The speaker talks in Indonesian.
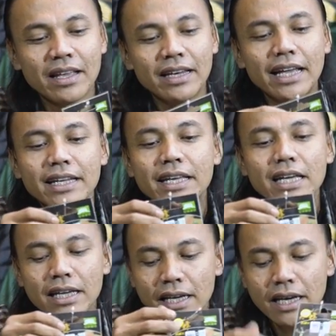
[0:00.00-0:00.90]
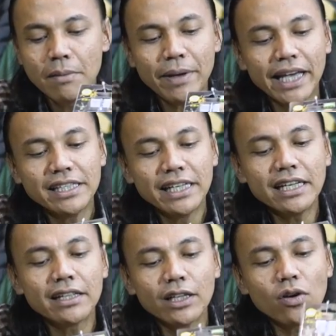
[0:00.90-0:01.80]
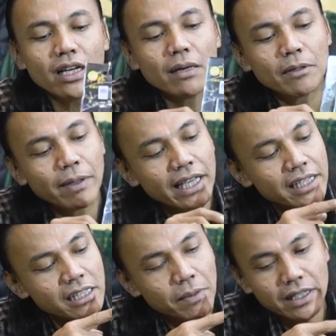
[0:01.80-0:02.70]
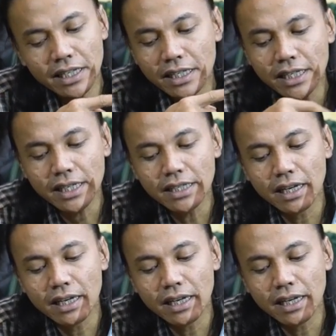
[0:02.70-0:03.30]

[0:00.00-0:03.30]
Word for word: Nah, ini packagingnya nanti lo akan dapat packaging seperti ini,